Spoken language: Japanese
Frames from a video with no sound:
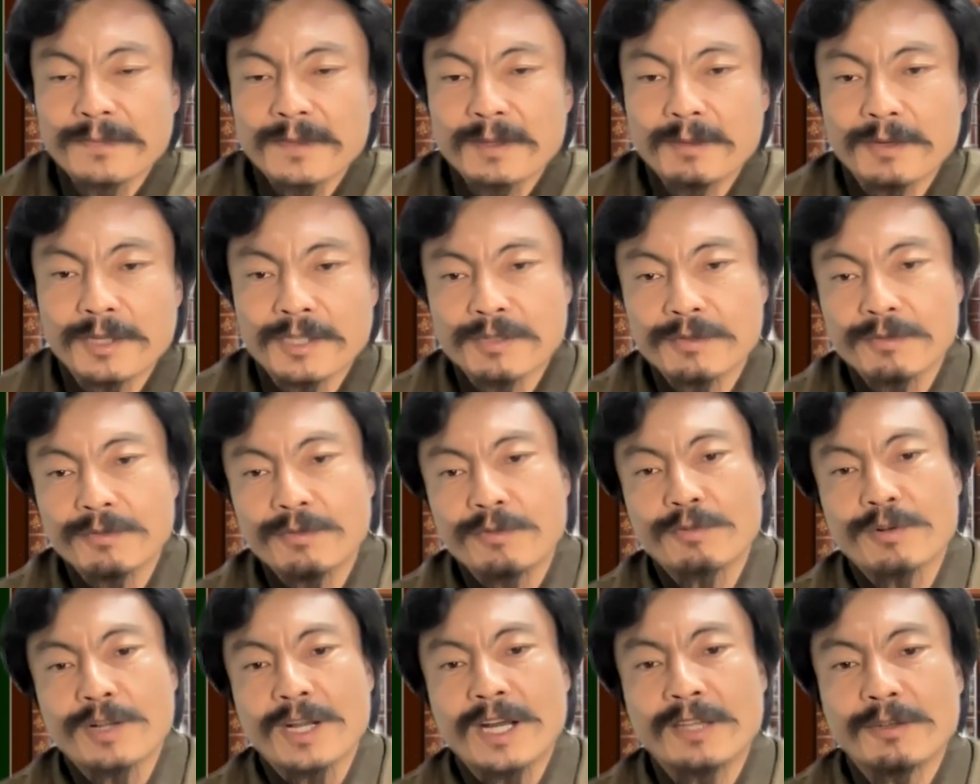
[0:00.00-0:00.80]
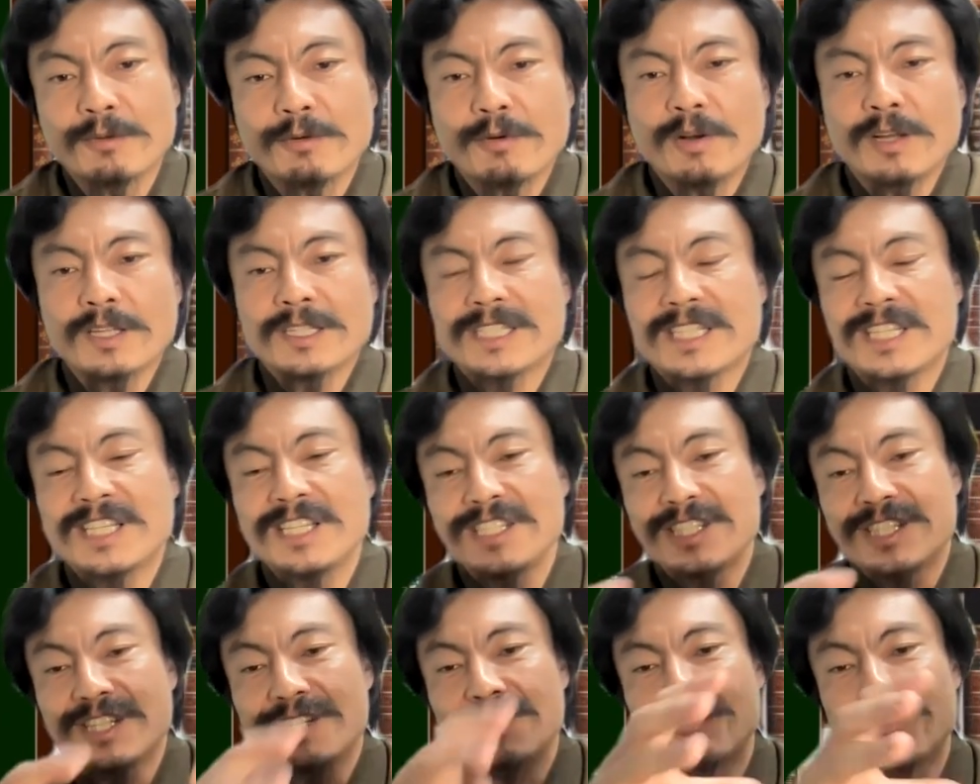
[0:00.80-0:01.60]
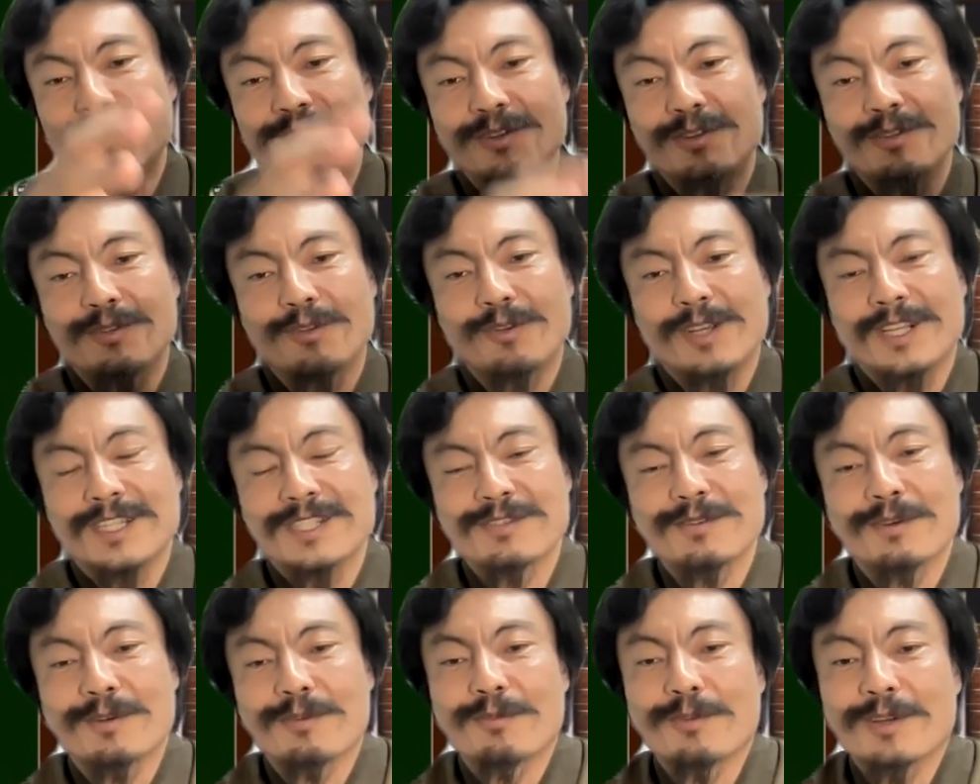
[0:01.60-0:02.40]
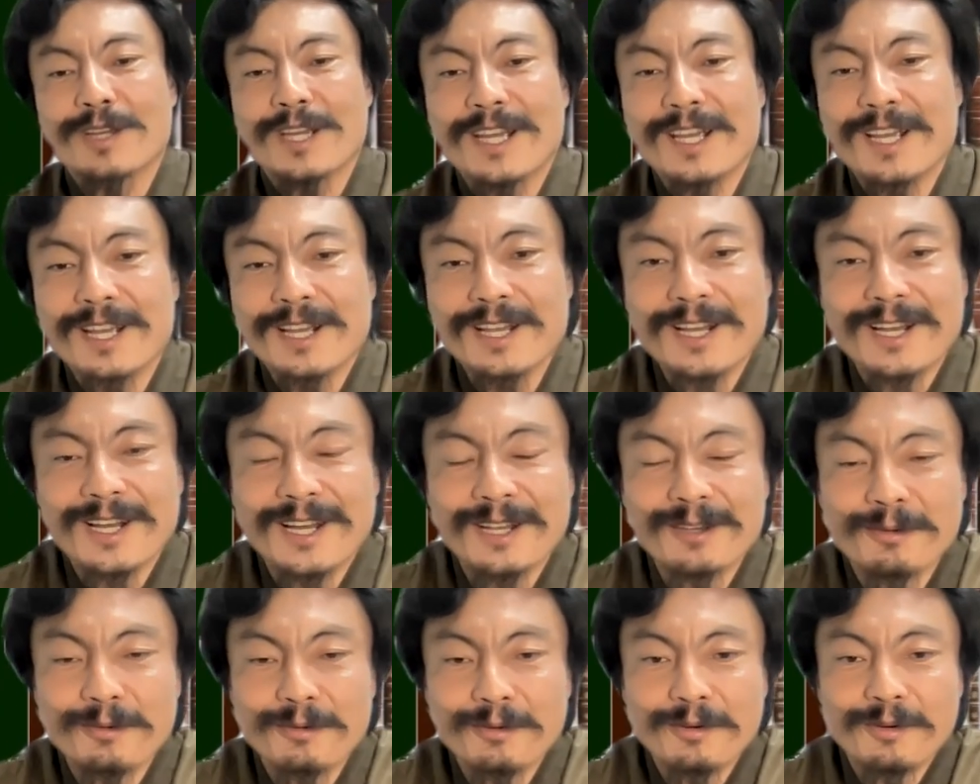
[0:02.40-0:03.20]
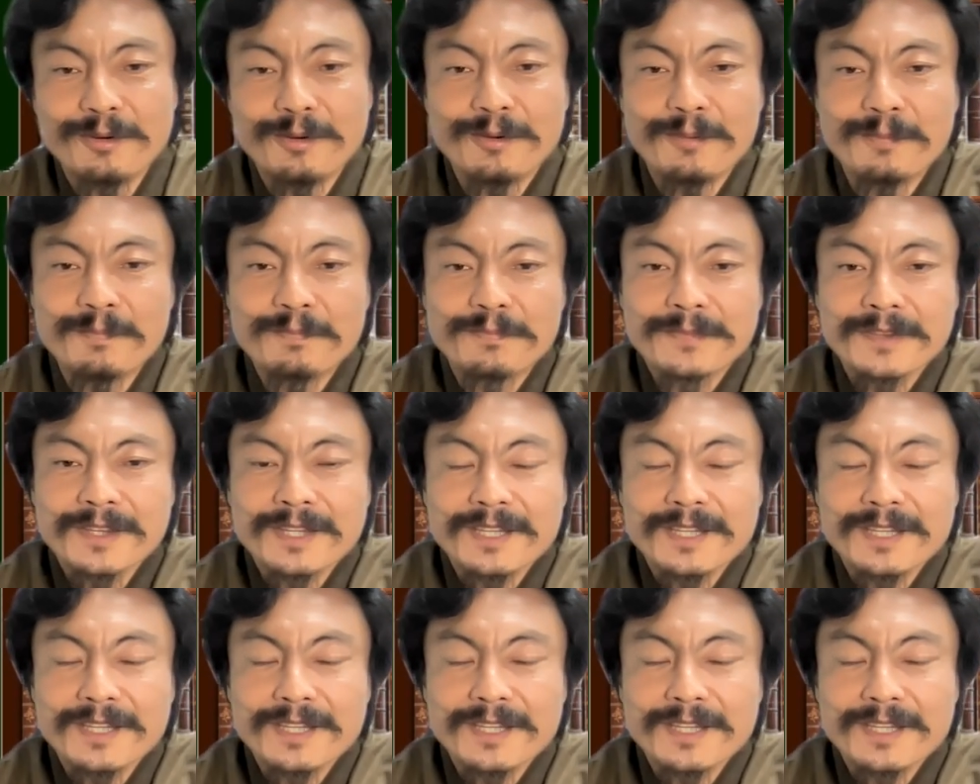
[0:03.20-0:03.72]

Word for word: まあ、その他の新築のやつはこうあの、